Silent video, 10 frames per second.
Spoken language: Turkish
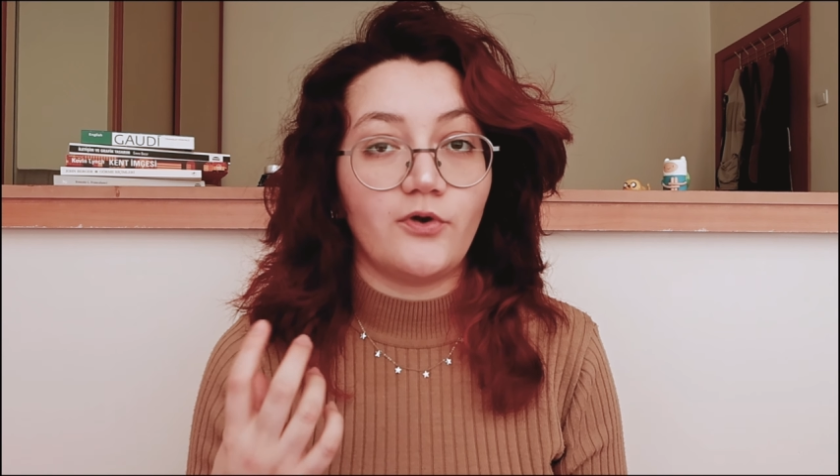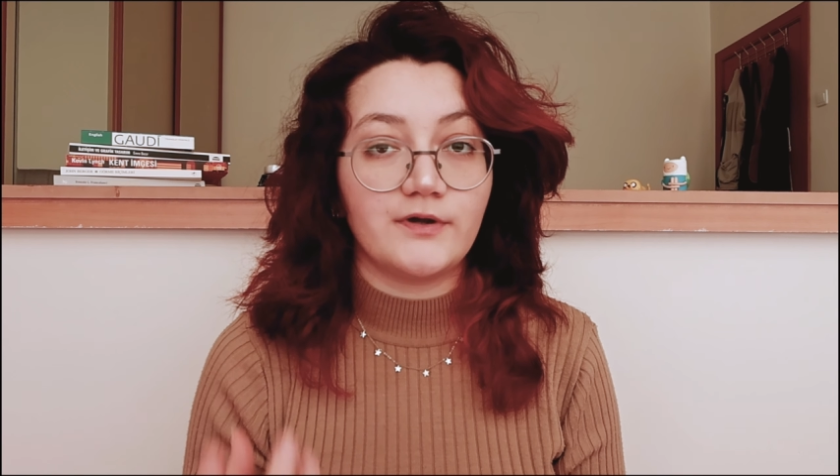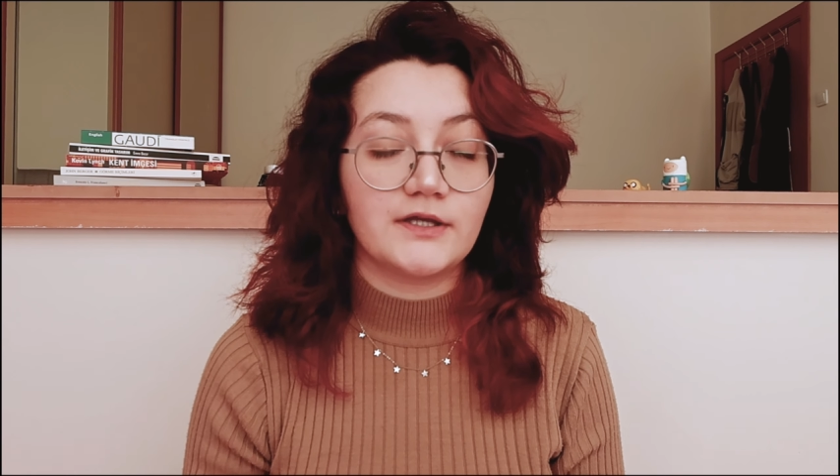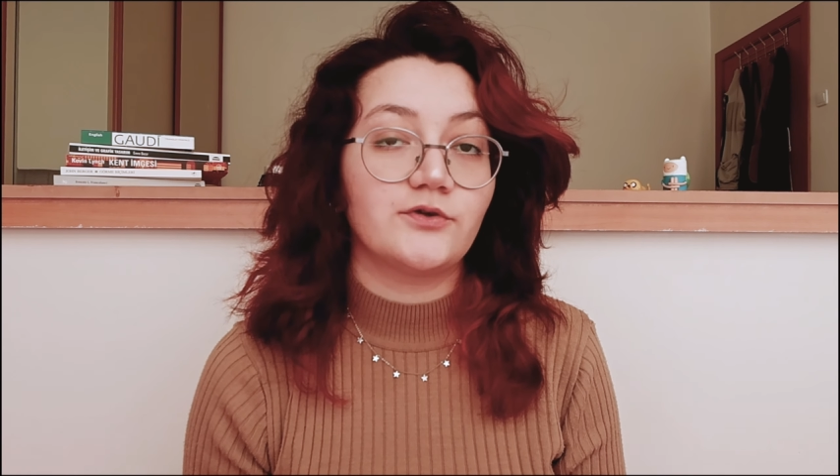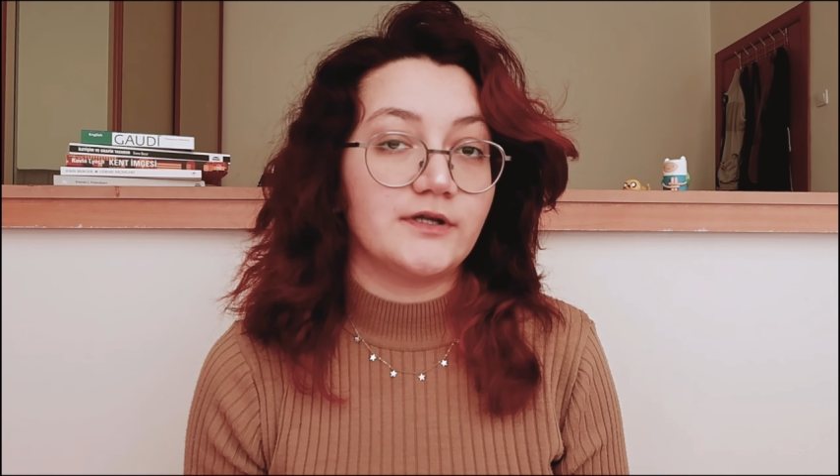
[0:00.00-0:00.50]

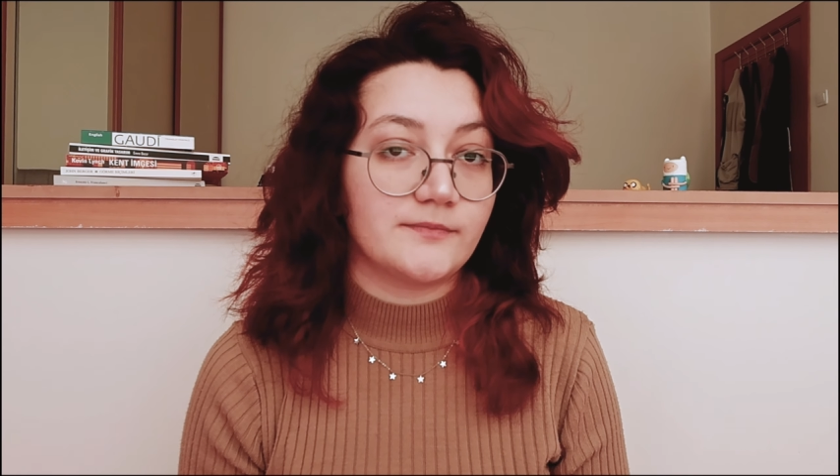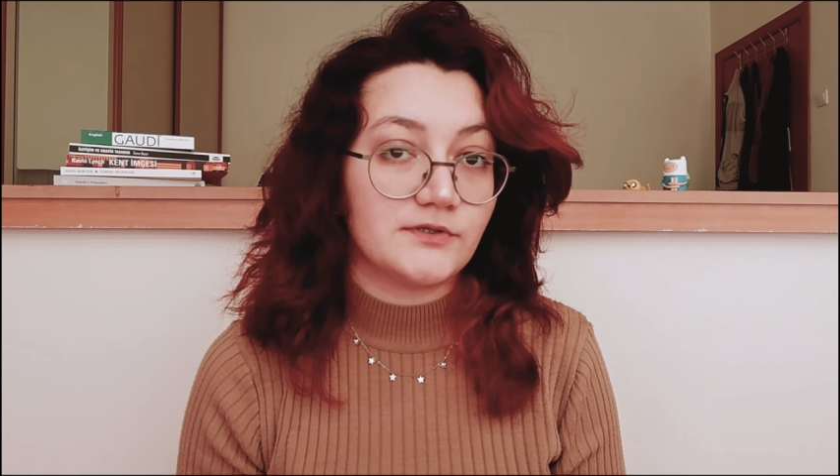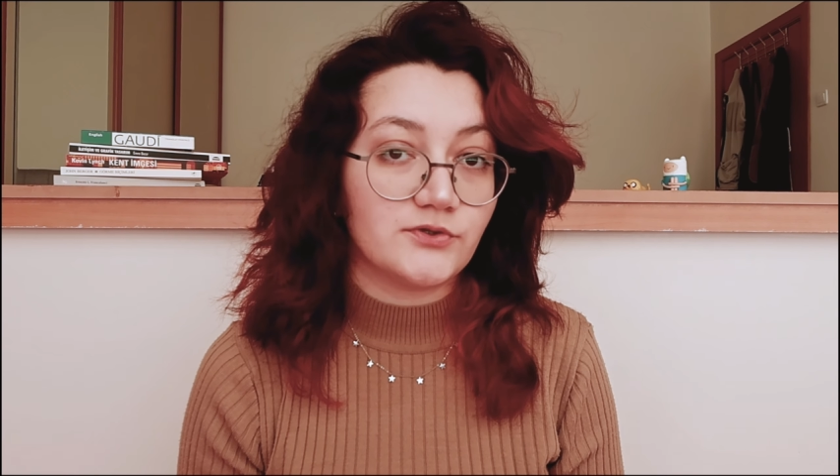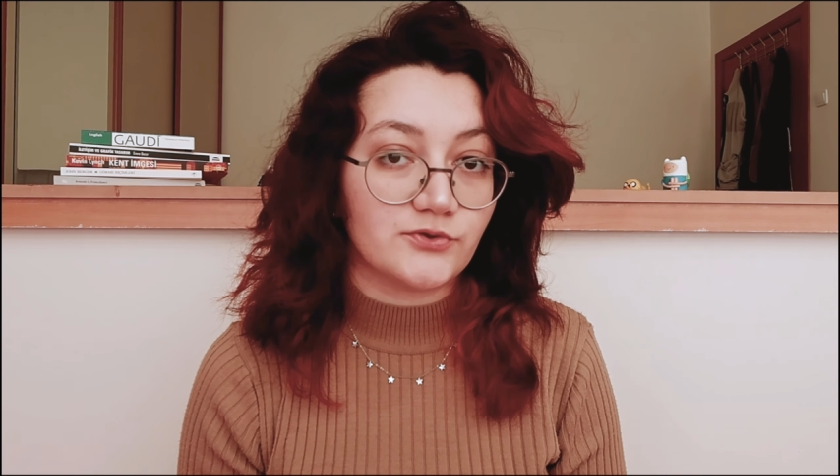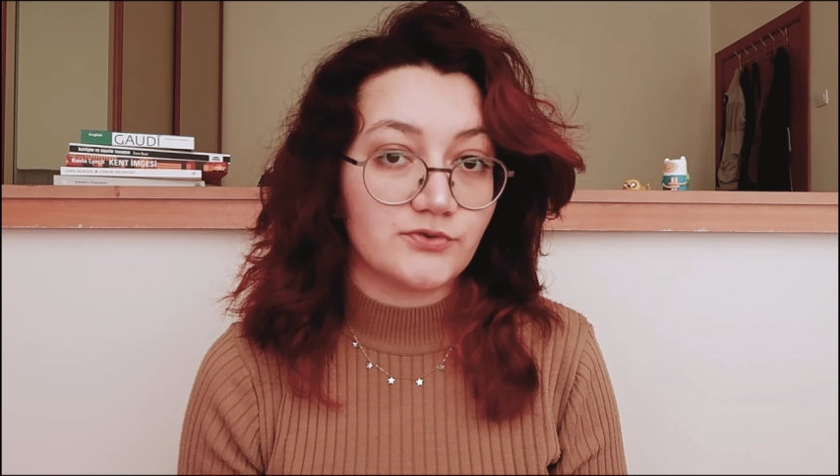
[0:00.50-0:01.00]
örnek
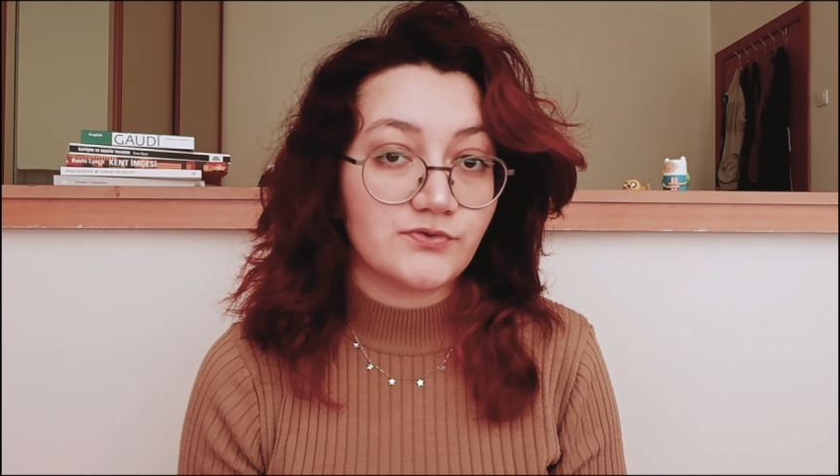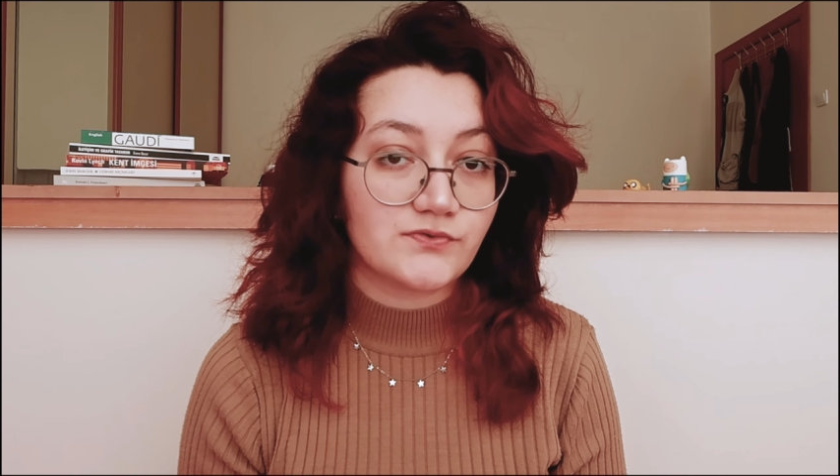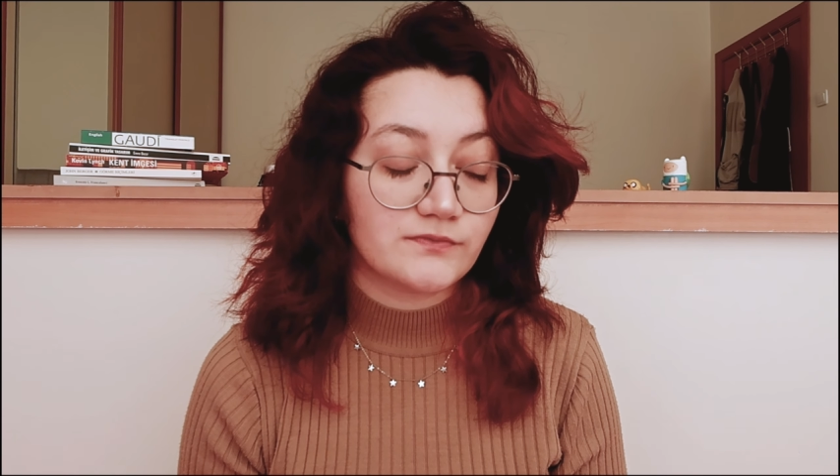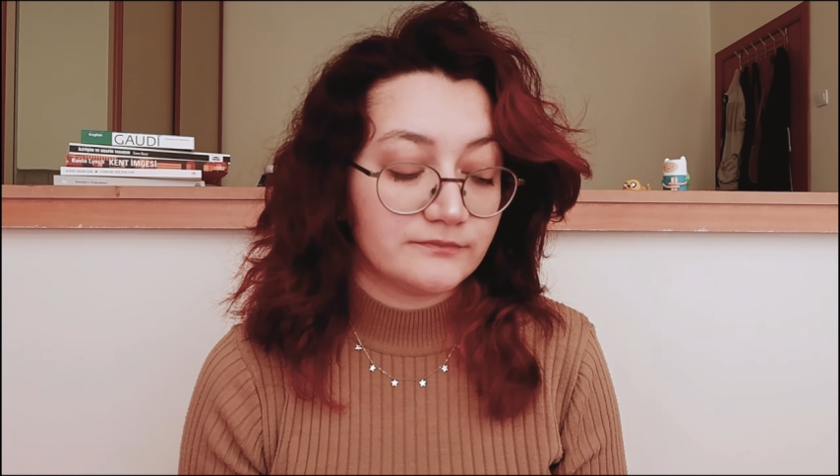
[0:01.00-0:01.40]
görebiliyoruz.